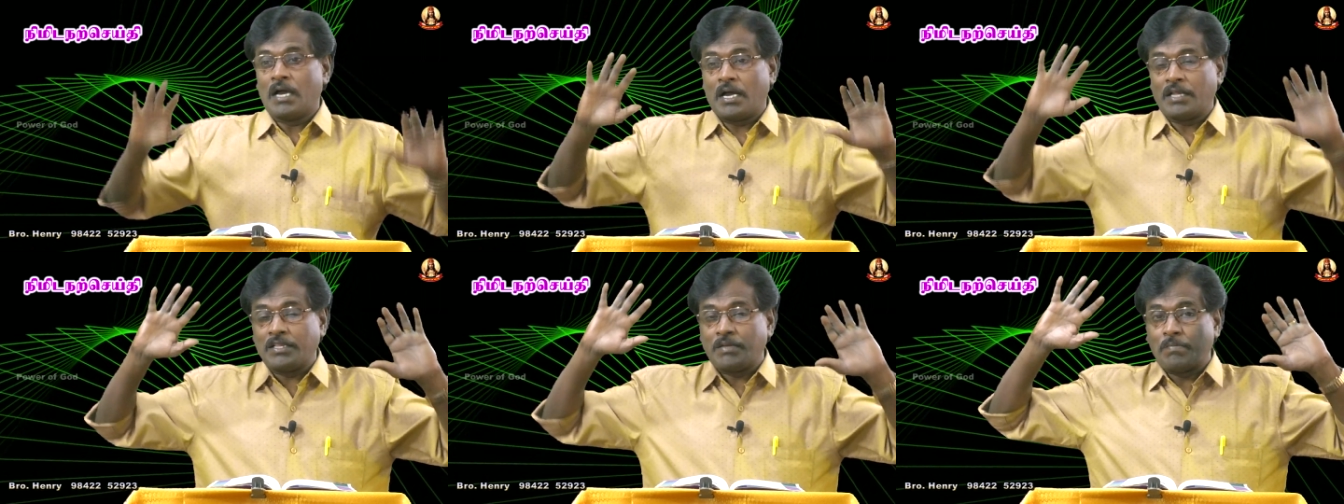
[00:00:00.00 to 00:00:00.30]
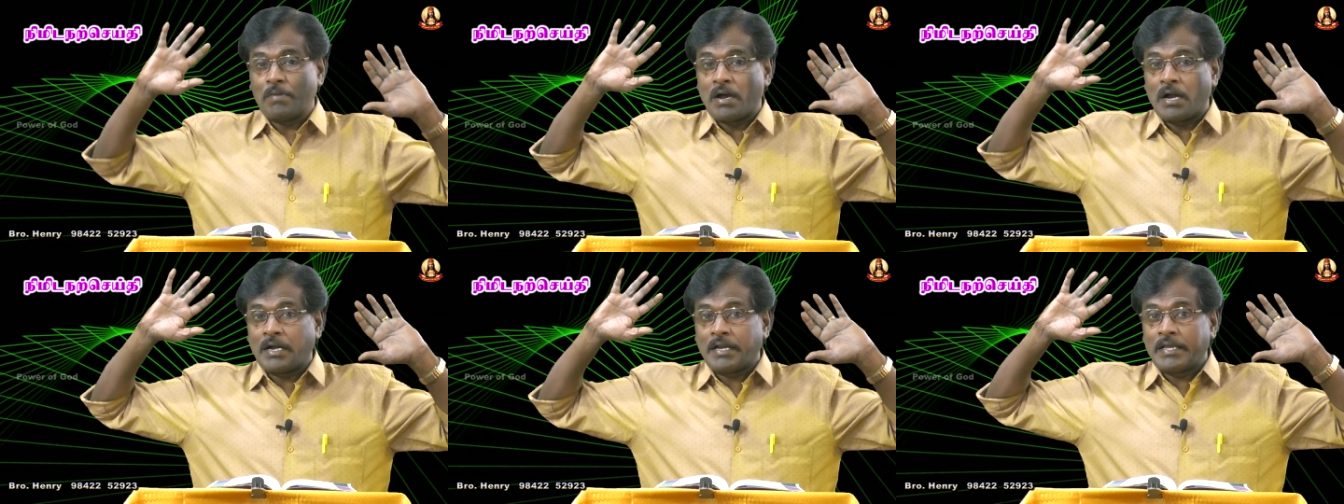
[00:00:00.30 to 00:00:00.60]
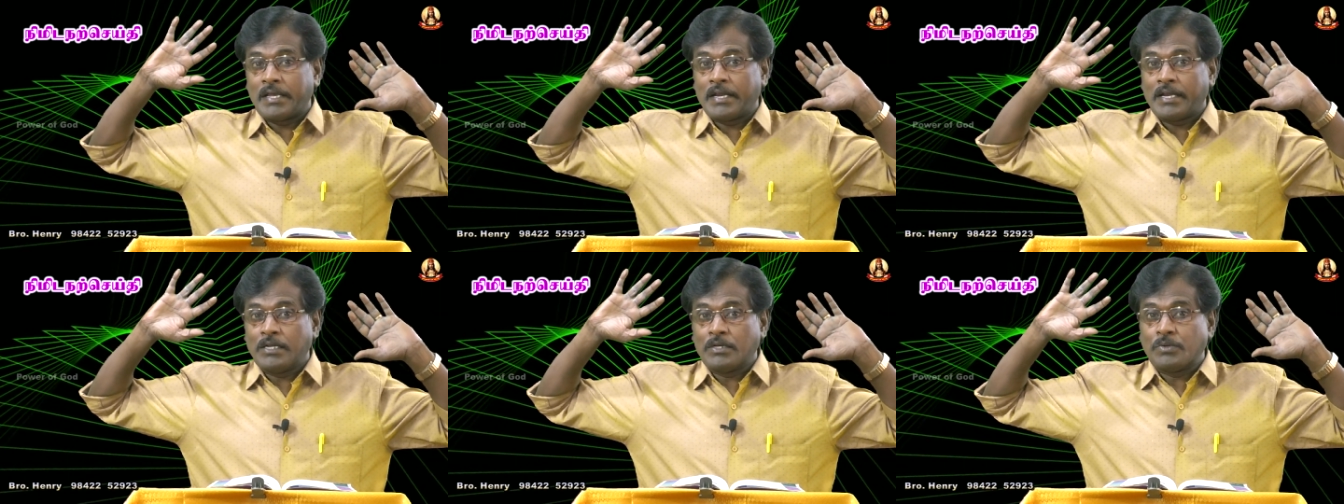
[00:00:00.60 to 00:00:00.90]
அந்த
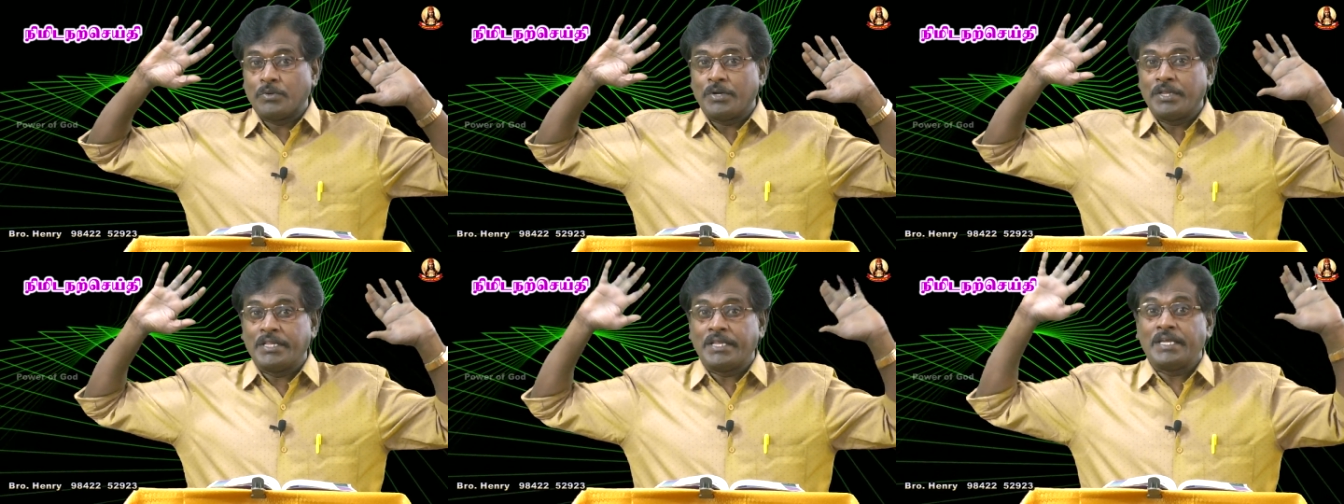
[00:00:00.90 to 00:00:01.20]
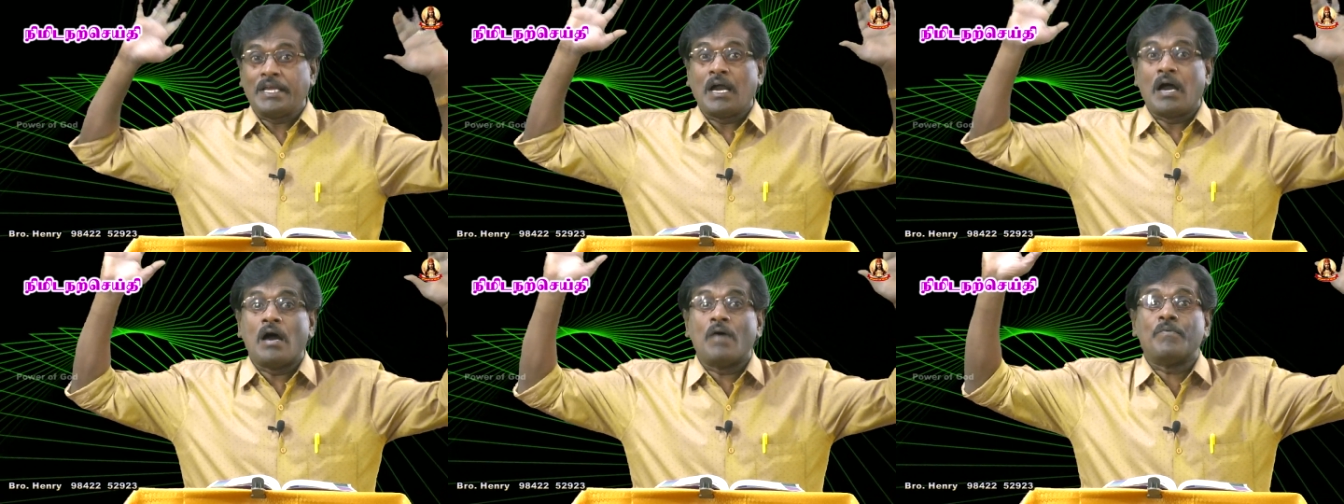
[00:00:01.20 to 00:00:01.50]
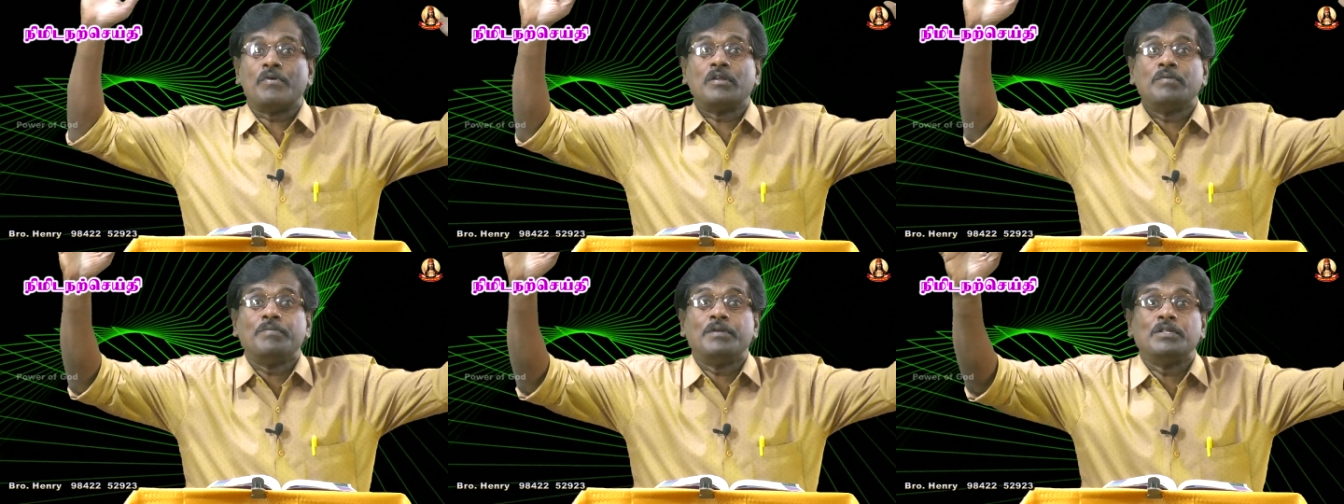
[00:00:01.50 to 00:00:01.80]
மாடியறையில் கூடிந்த
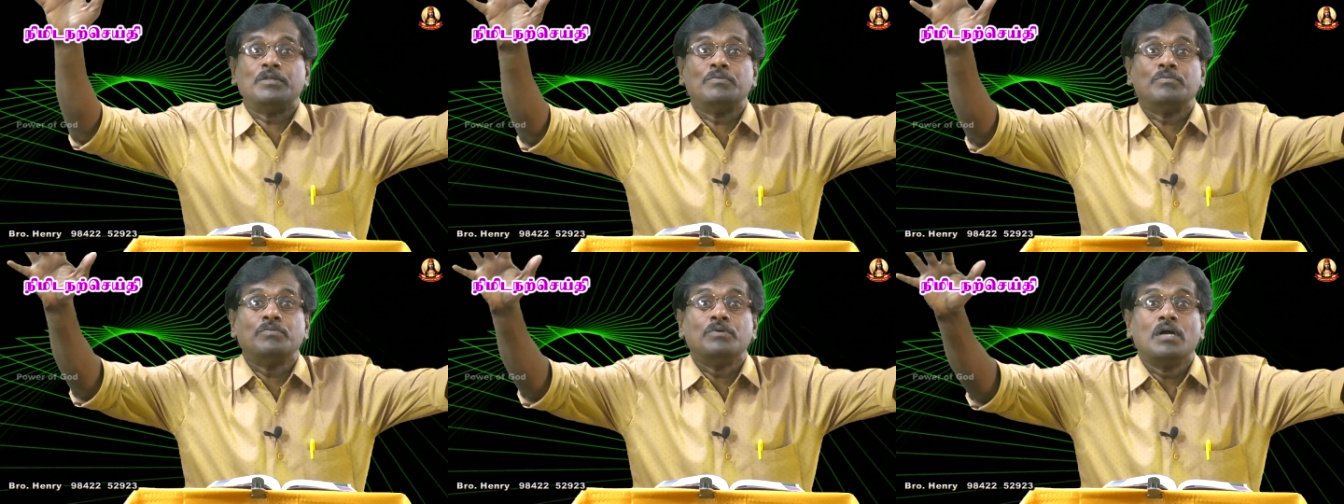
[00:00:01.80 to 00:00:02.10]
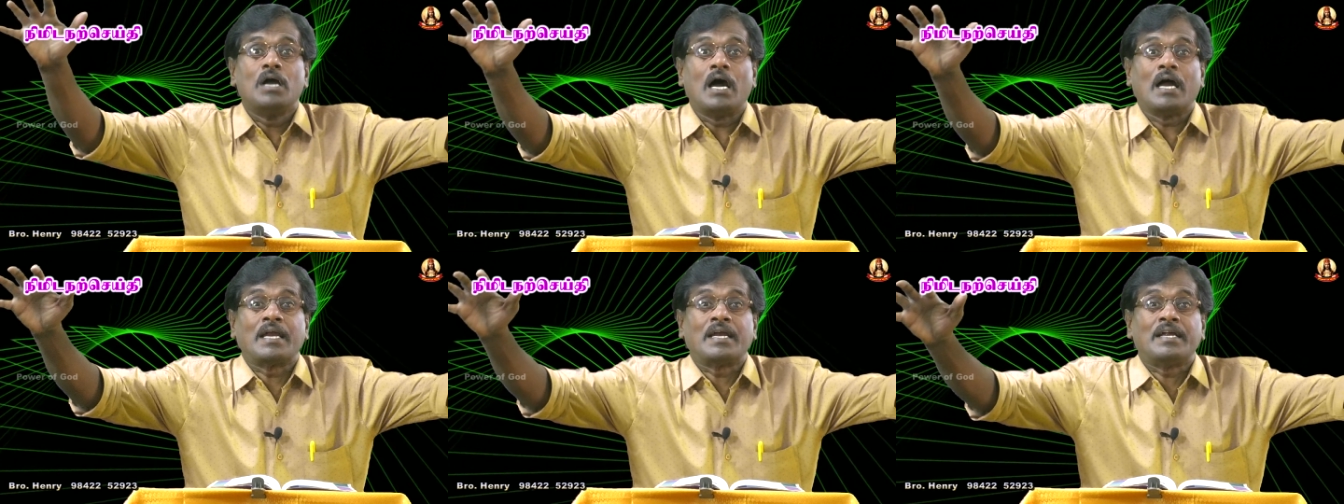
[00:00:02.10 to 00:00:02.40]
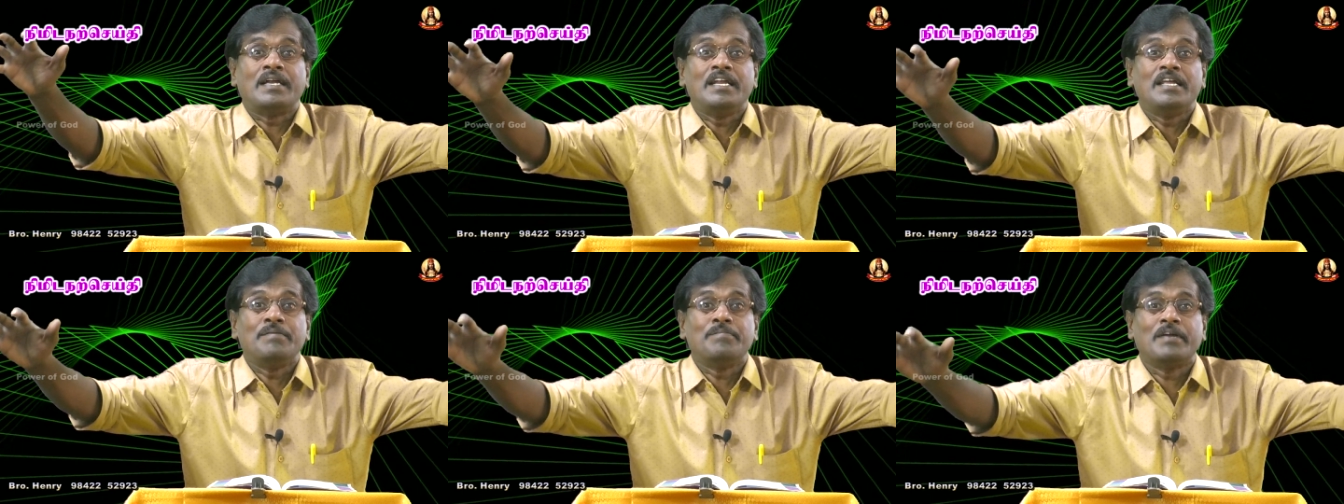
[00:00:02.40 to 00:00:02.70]
யாவர் மீதும்
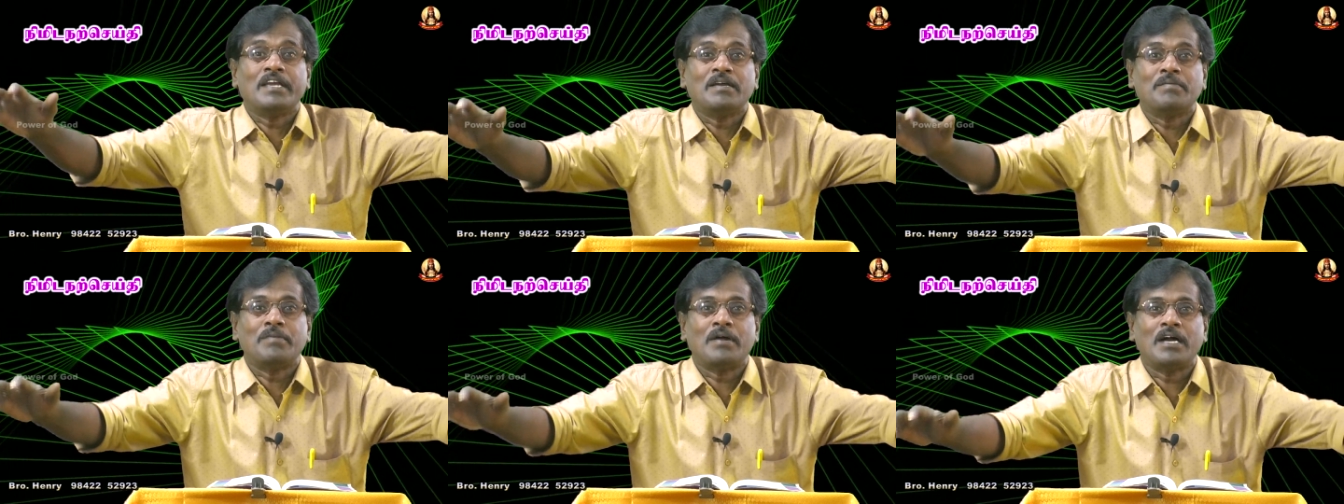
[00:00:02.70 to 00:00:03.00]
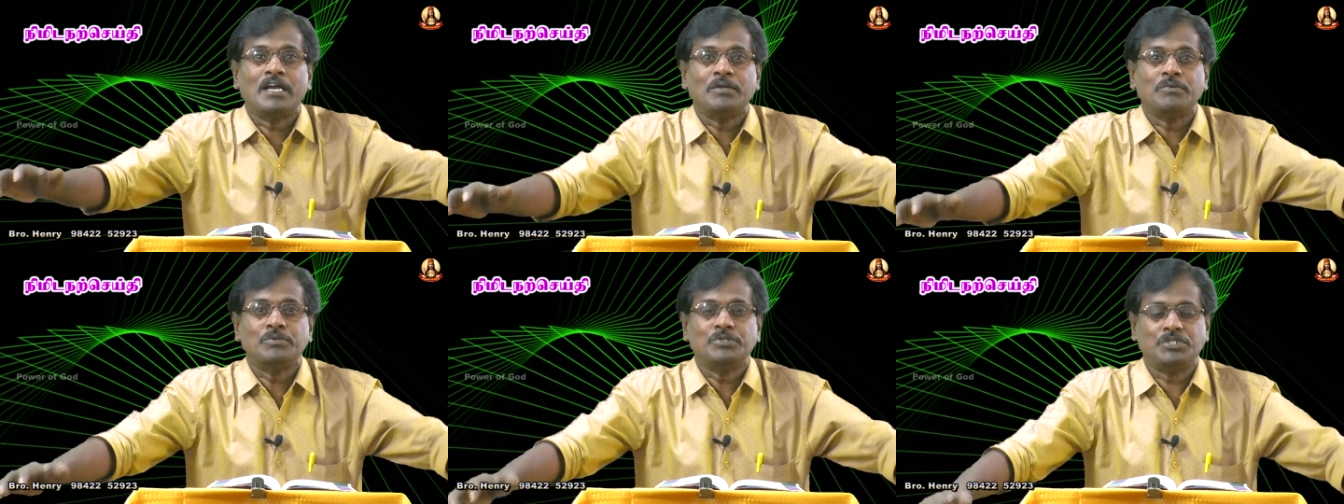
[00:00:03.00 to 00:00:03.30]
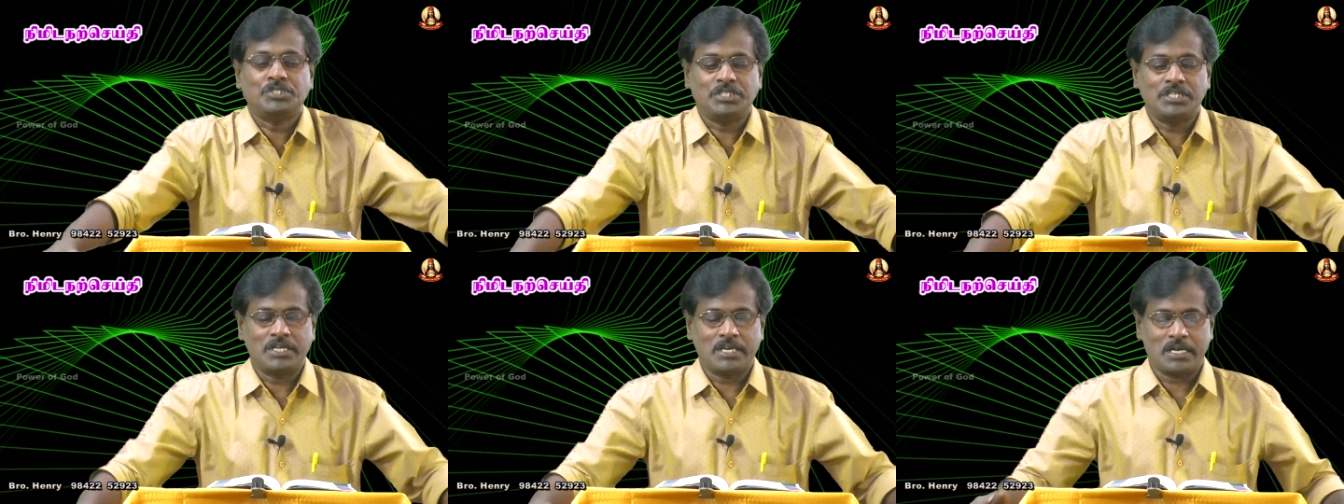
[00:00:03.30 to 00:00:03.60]
அக்னிமயமாய்
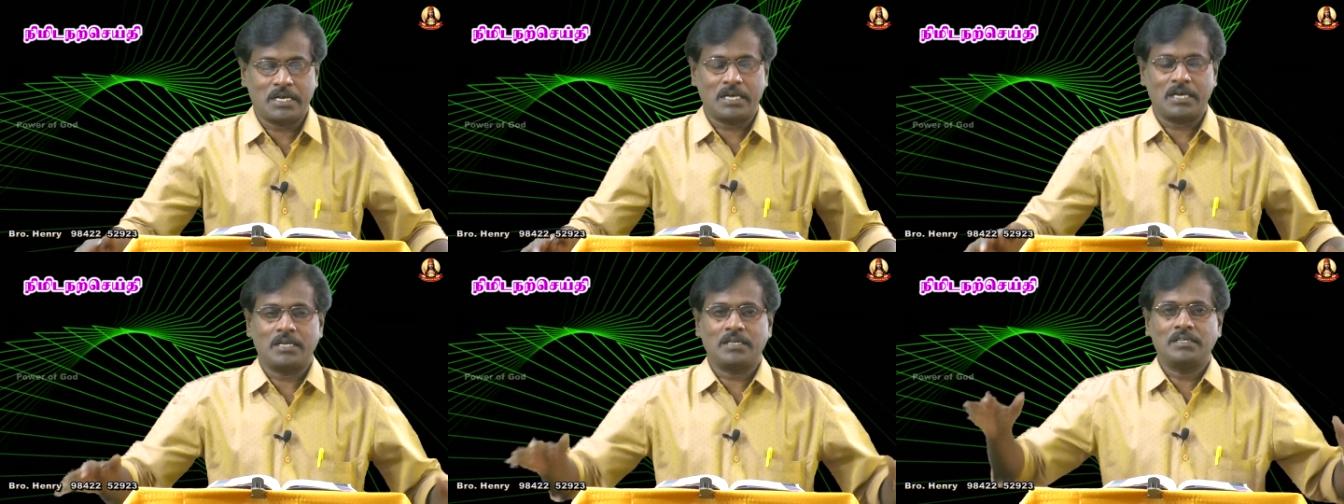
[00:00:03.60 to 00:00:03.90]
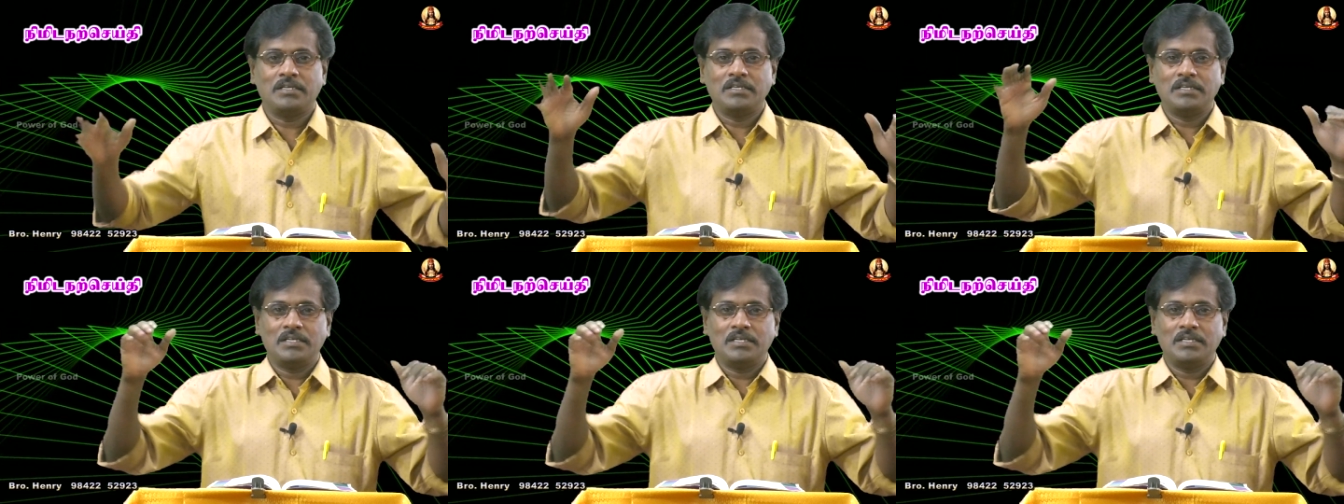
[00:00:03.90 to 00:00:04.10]
ஊற்றினார்